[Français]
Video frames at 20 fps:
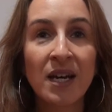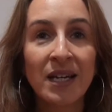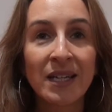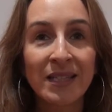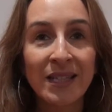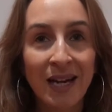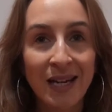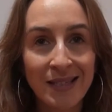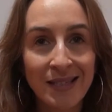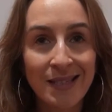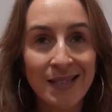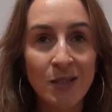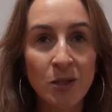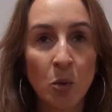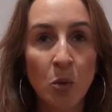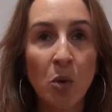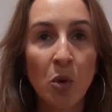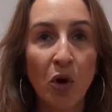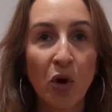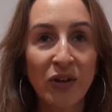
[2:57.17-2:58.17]

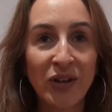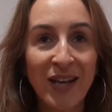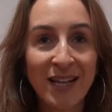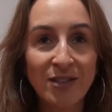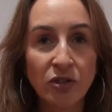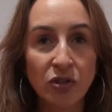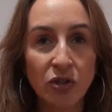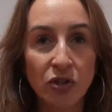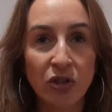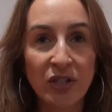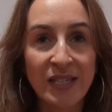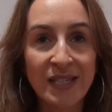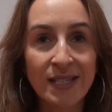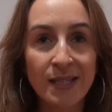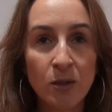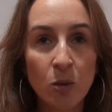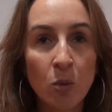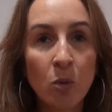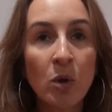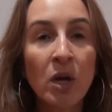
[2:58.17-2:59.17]
Tradition, un regard sur la
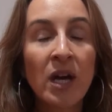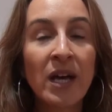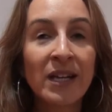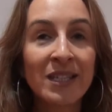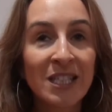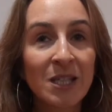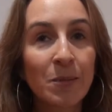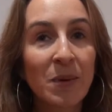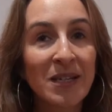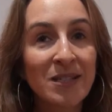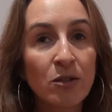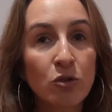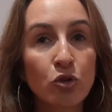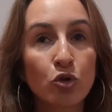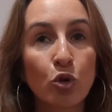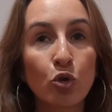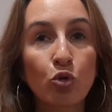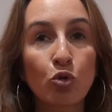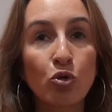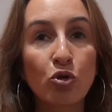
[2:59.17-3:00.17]
collection, qui présente
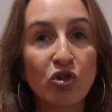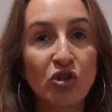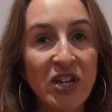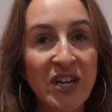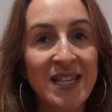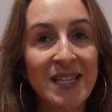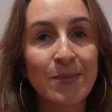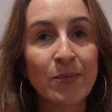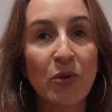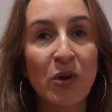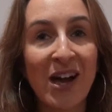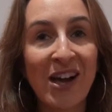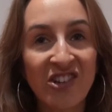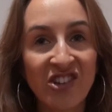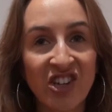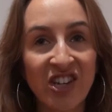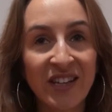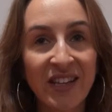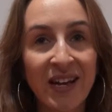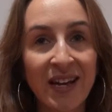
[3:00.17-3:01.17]
surtout le judaïsme
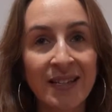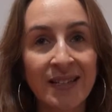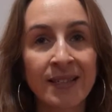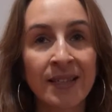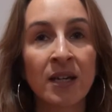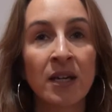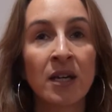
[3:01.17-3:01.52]
ashkénaze,